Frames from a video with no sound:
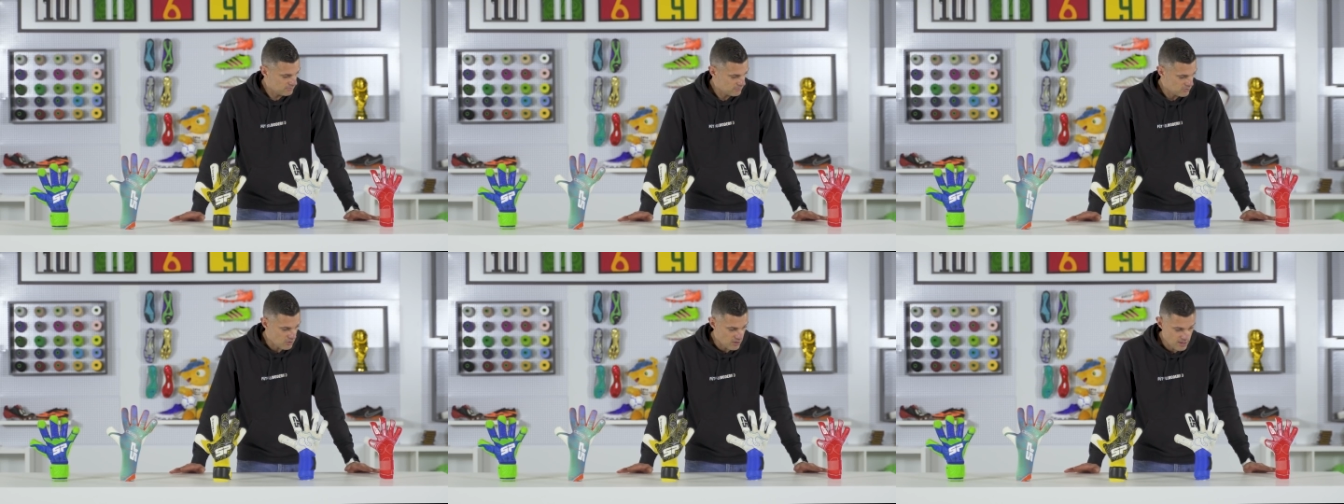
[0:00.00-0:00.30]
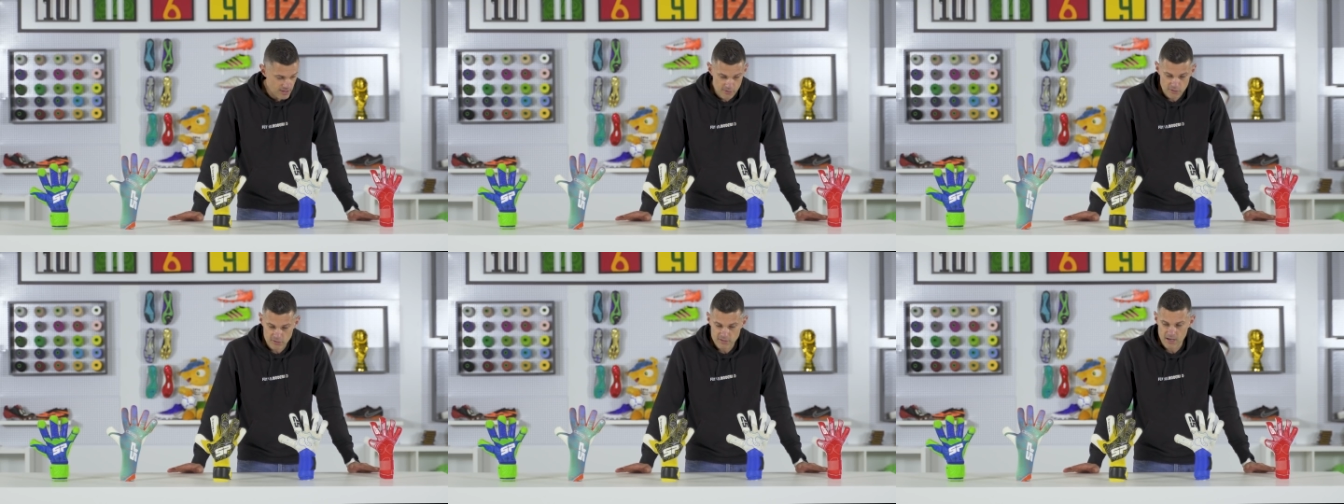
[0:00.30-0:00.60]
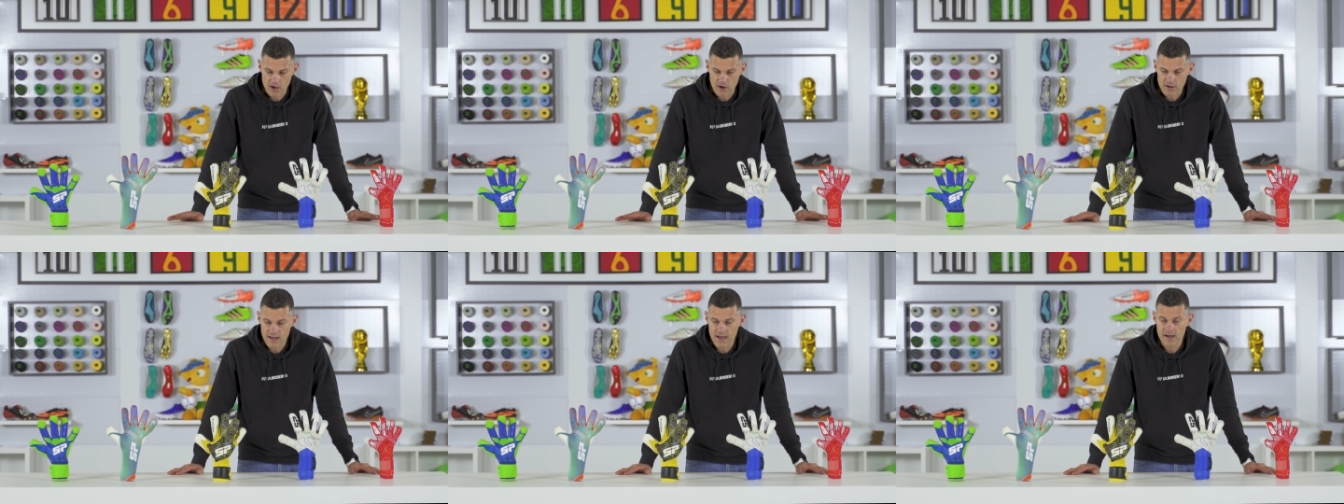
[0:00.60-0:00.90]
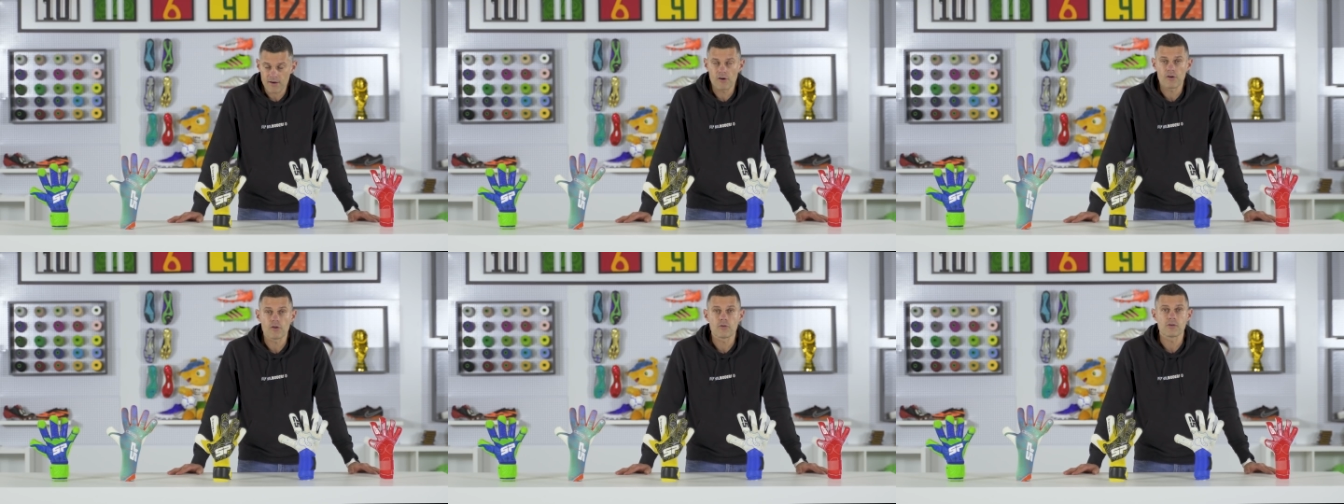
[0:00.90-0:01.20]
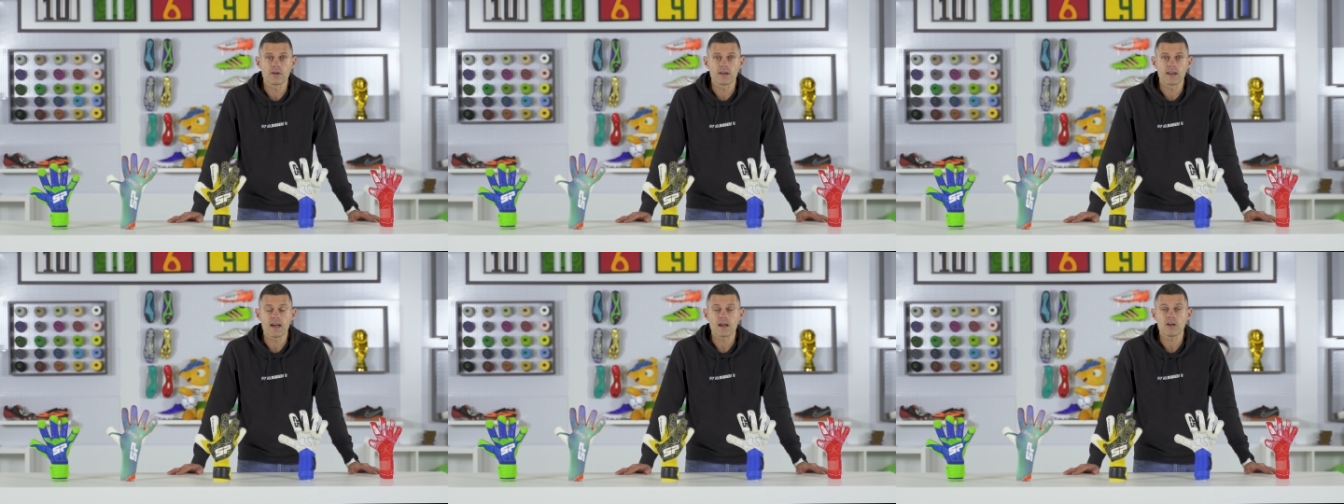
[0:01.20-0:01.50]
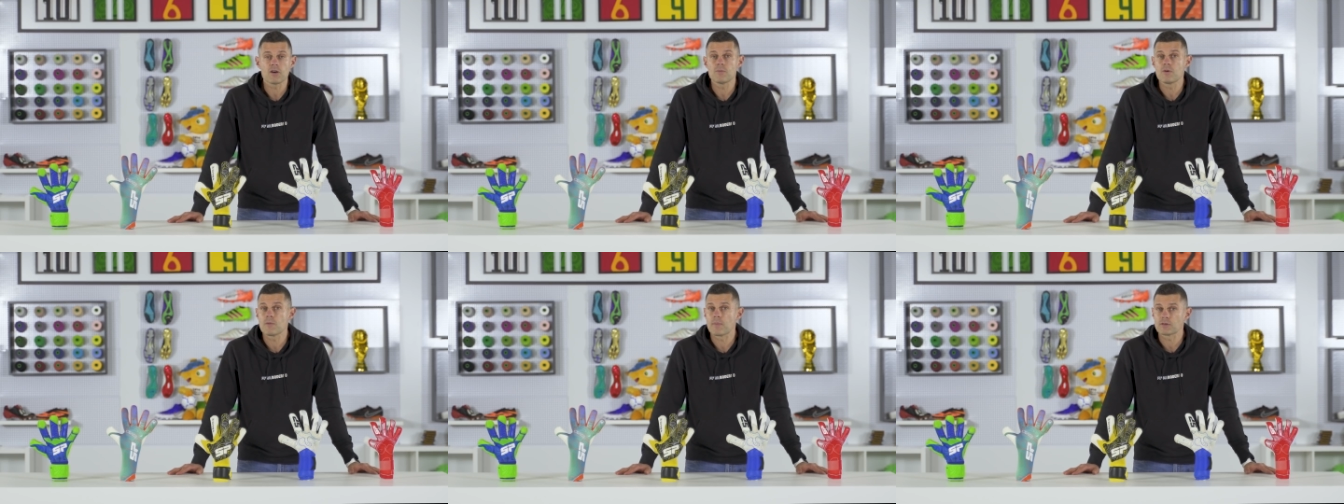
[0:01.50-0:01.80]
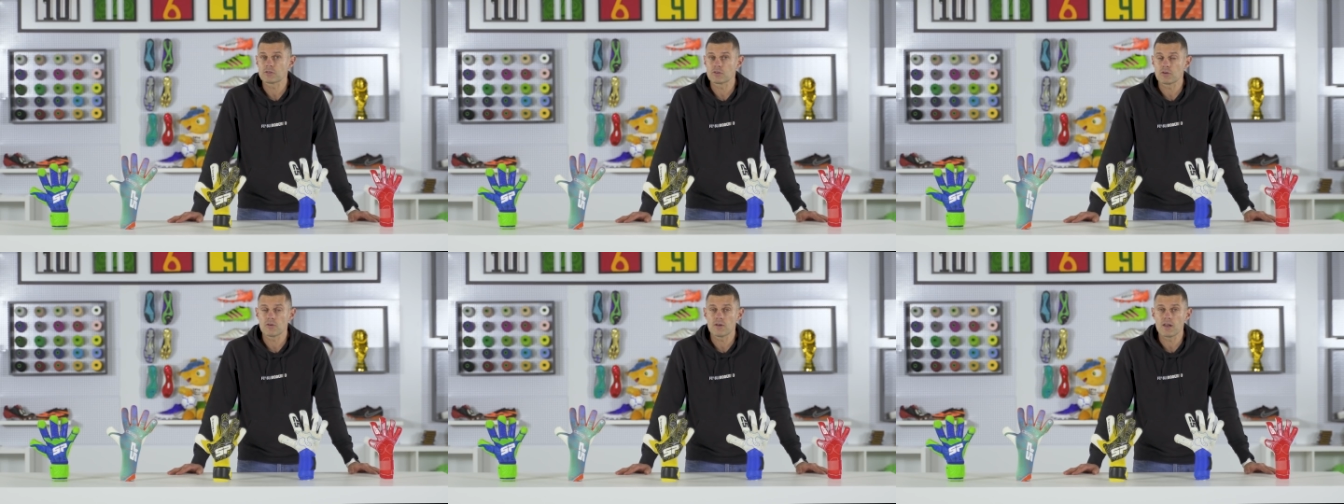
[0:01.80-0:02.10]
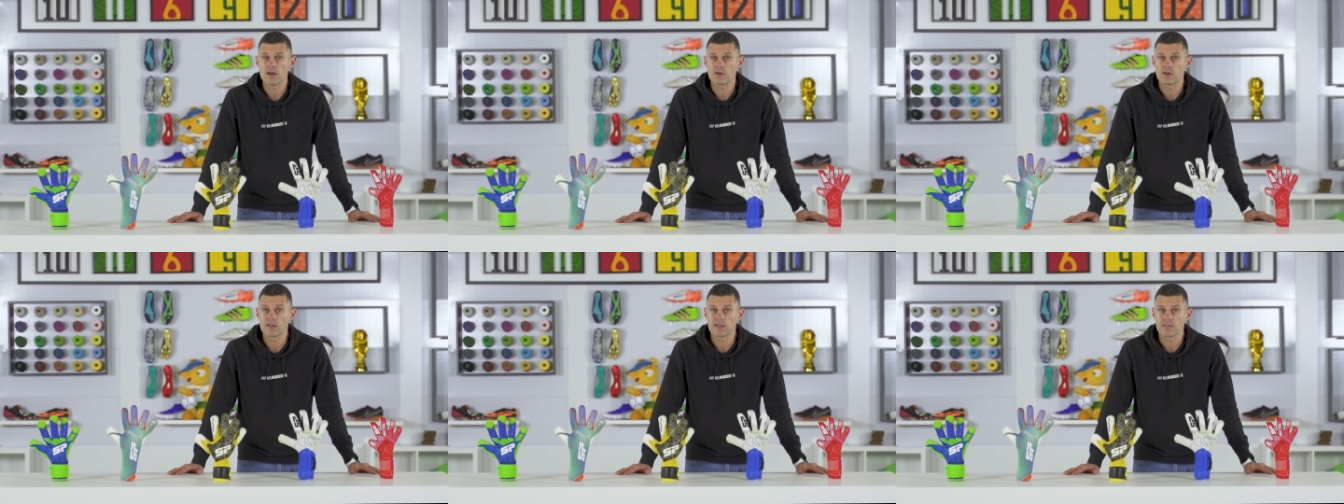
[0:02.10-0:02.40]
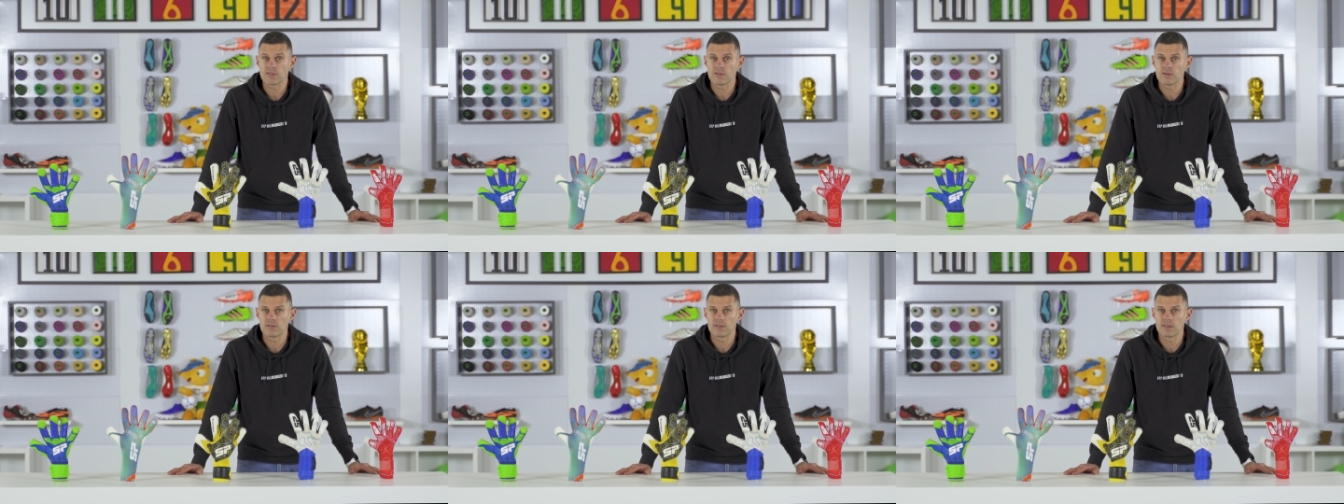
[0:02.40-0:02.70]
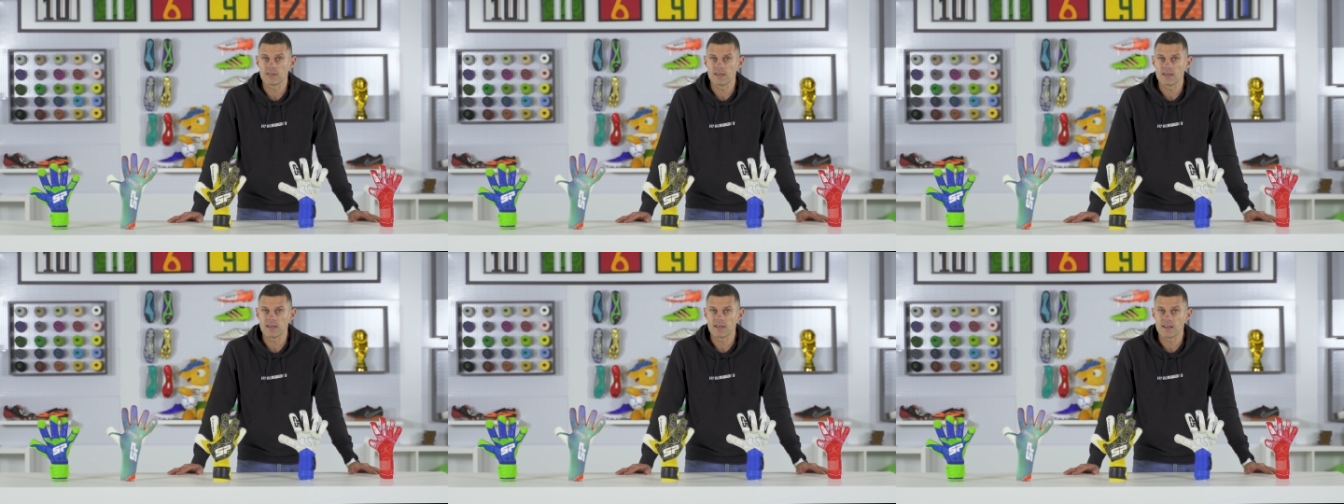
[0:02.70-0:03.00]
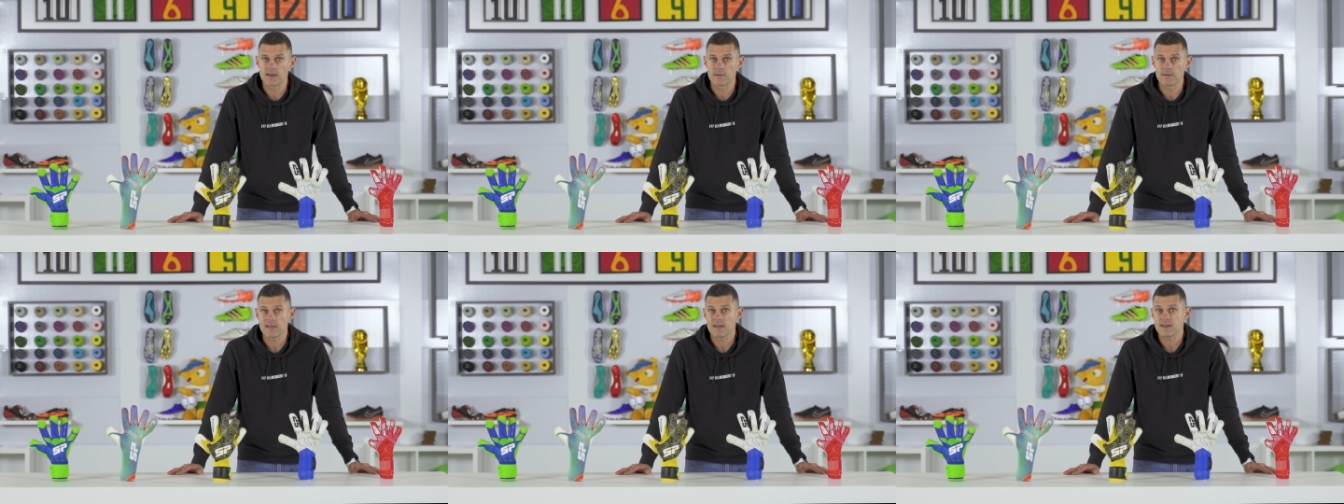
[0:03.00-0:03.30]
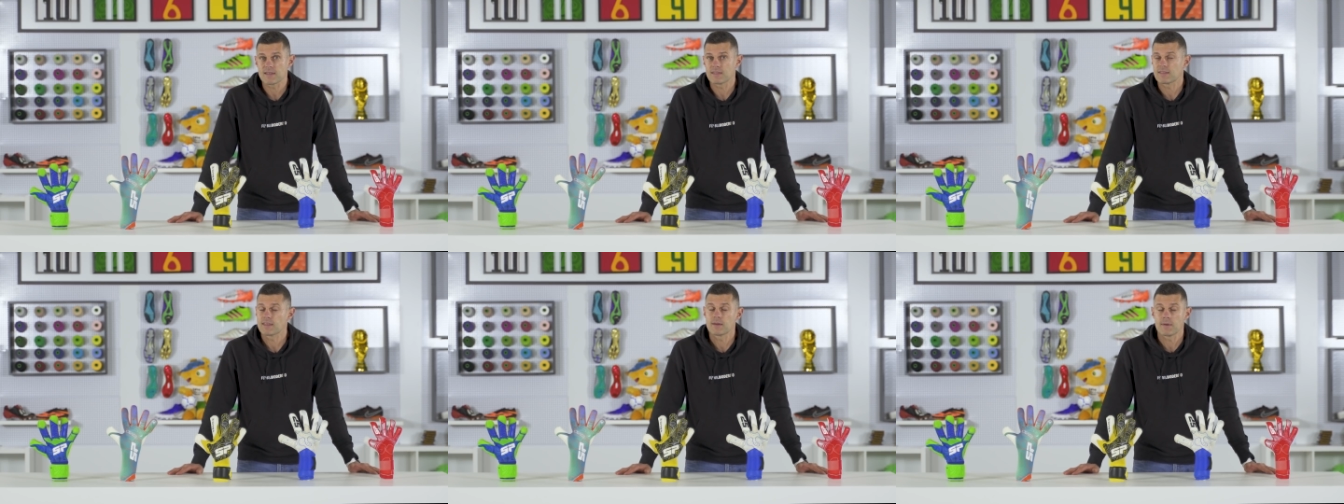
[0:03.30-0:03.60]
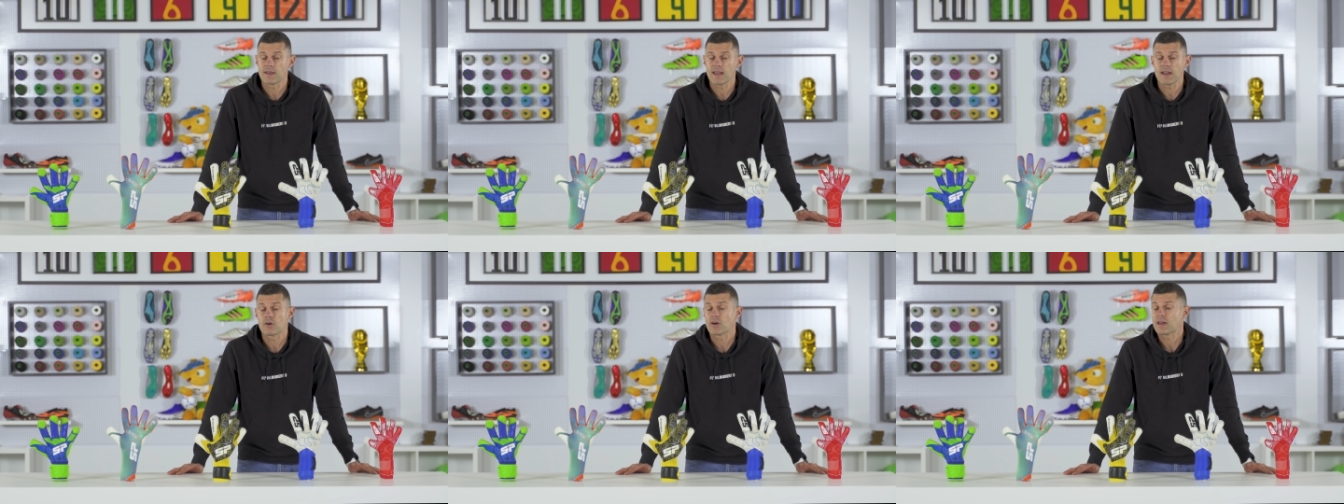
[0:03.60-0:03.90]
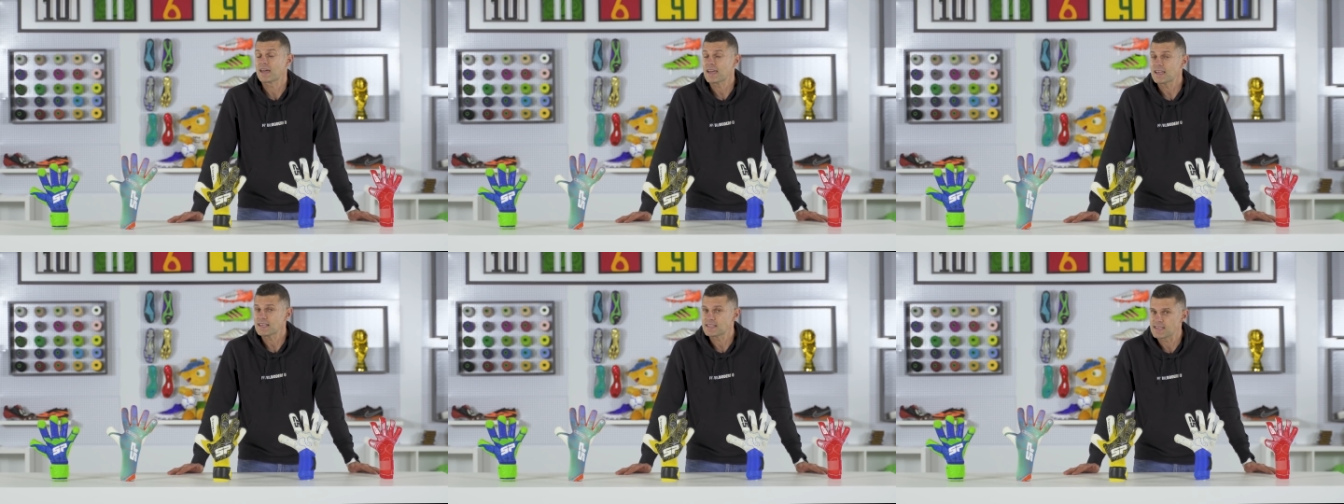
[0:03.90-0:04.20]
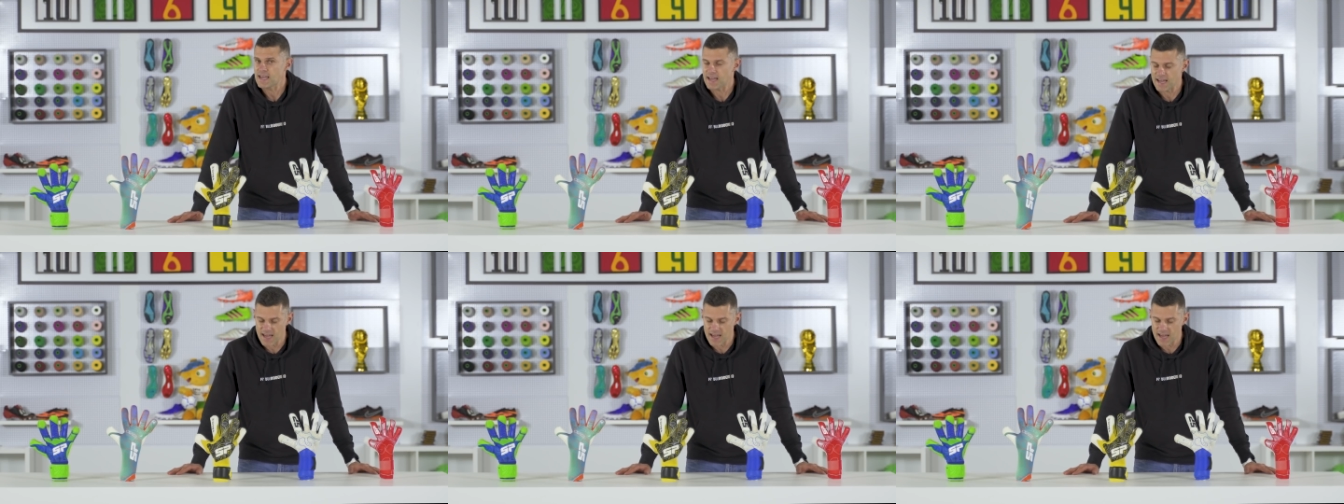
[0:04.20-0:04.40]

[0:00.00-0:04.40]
Cogedlos ahora o ocurrirá como pasó con la colección de Navidad, de verano, que se